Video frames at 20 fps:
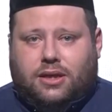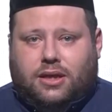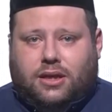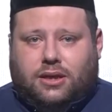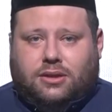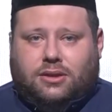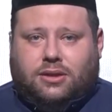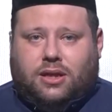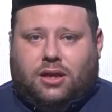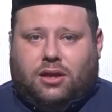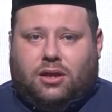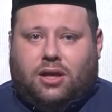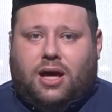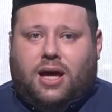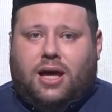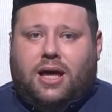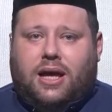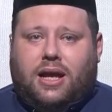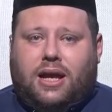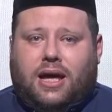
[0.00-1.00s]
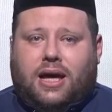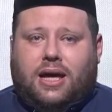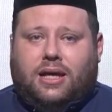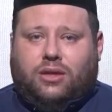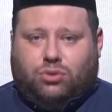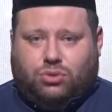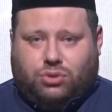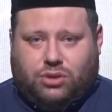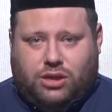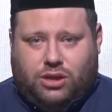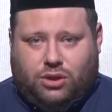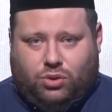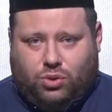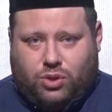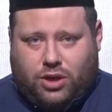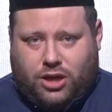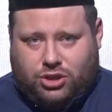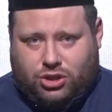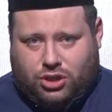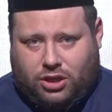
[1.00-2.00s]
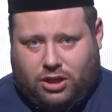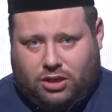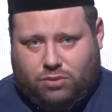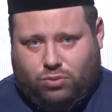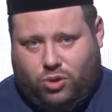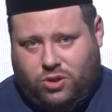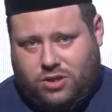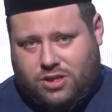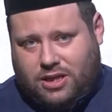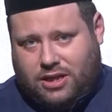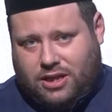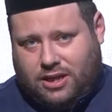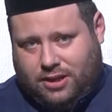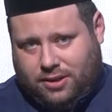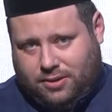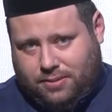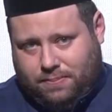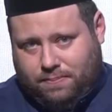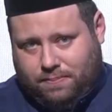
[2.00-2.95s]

إن الله لا يضيع أجر المحسنين